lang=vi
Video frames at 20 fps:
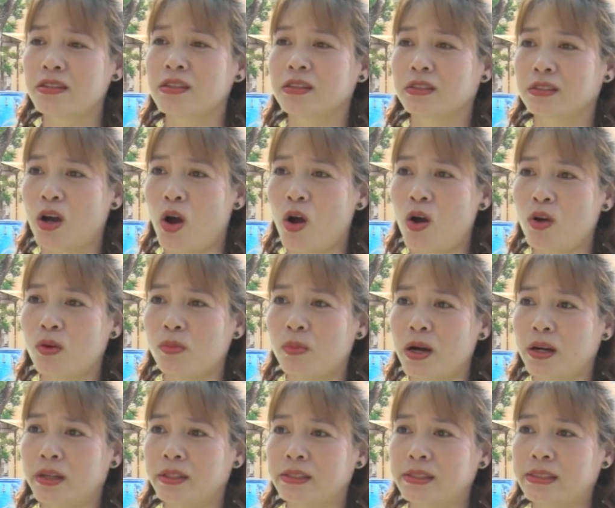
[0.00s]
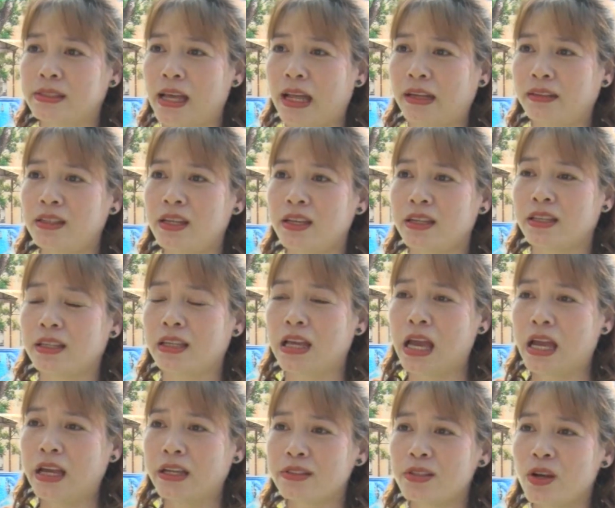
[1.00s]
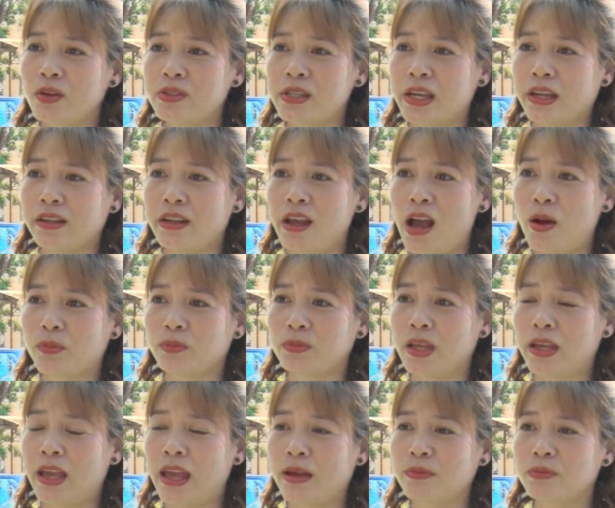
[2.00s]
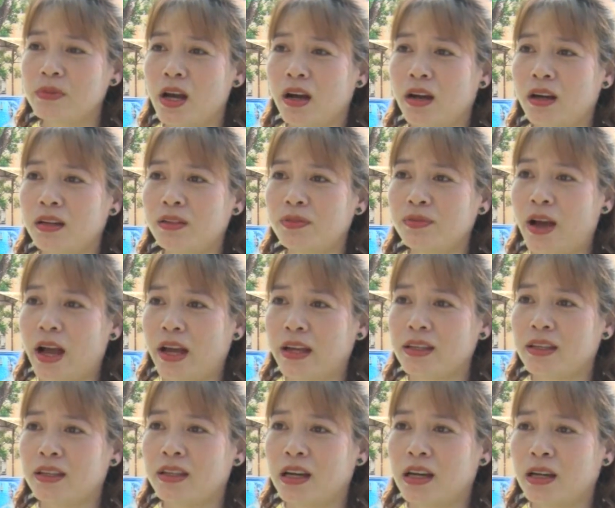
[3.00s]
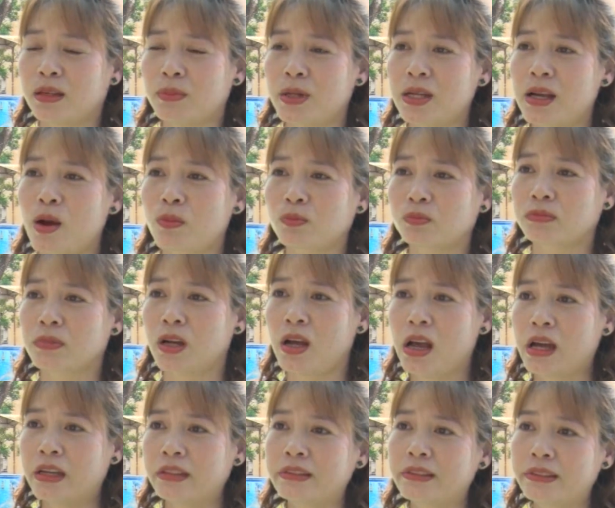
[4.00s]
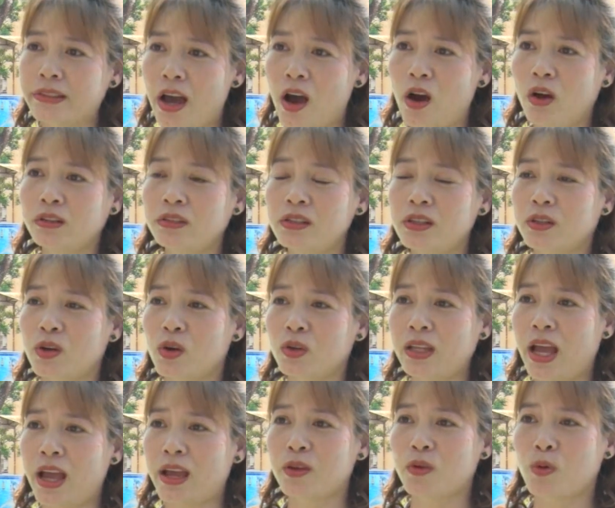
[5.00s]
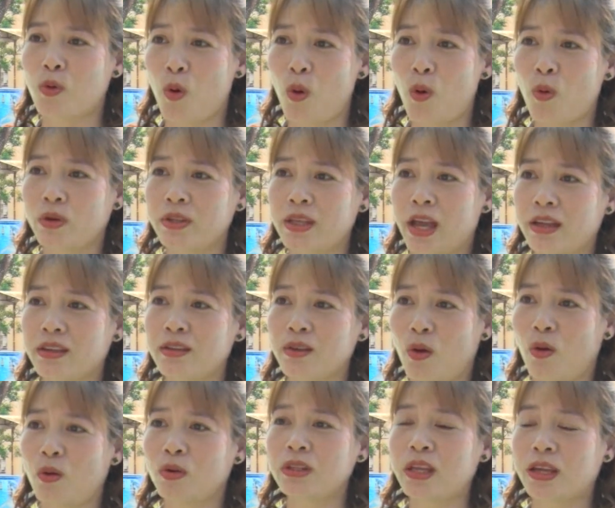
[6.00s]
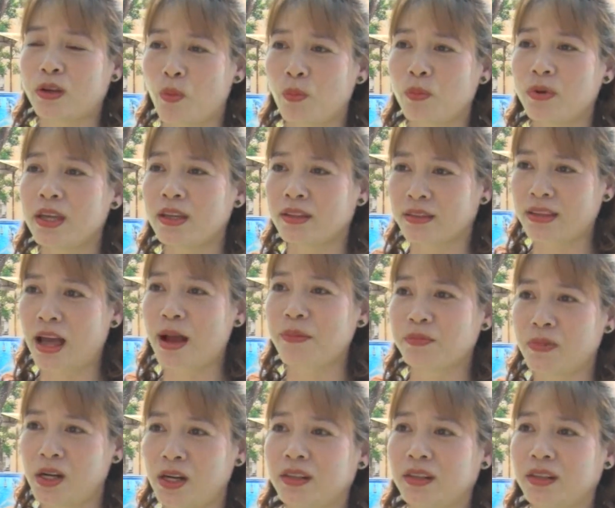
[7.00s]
trường có hồ bơi sẵn thì cho trẻ đi học thì em đỡ phải ờ, mất công đưa đón rồi có thầy cô dạy dỗ thì cũng yên tâm